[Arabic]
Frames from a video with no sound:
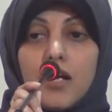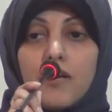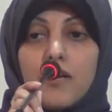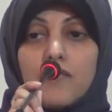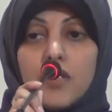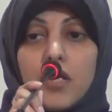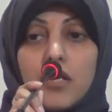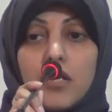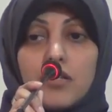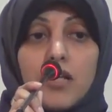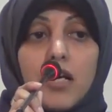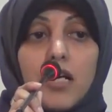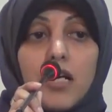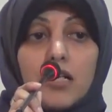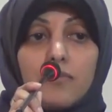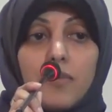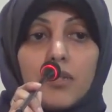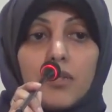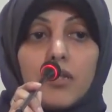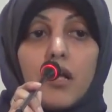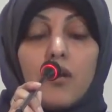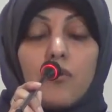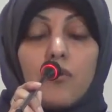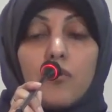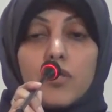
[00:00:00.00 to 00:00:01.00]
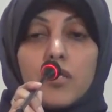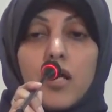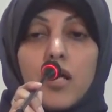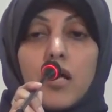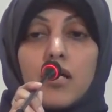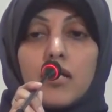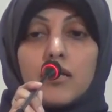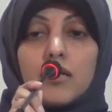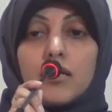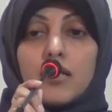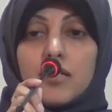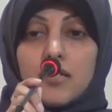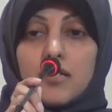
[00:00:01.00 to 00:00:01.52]
النفسية تحت مظل
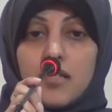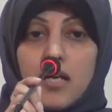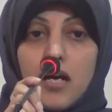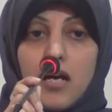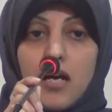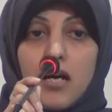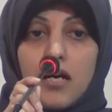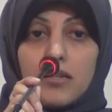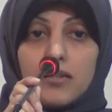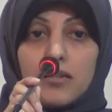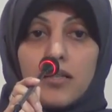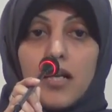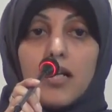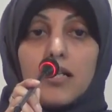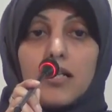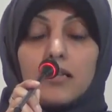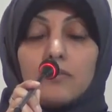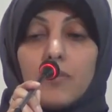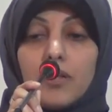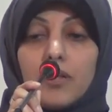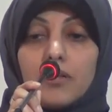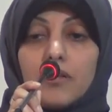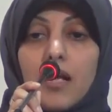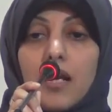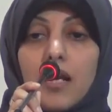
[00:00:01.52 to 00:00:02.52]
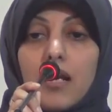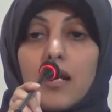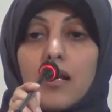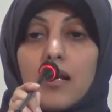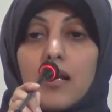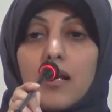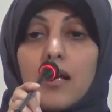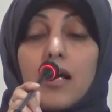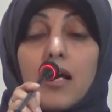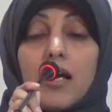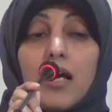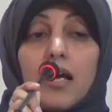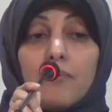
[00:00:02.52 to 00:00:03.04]
وزارة الصحة تحت
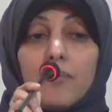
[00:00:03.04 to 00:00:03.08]
مظل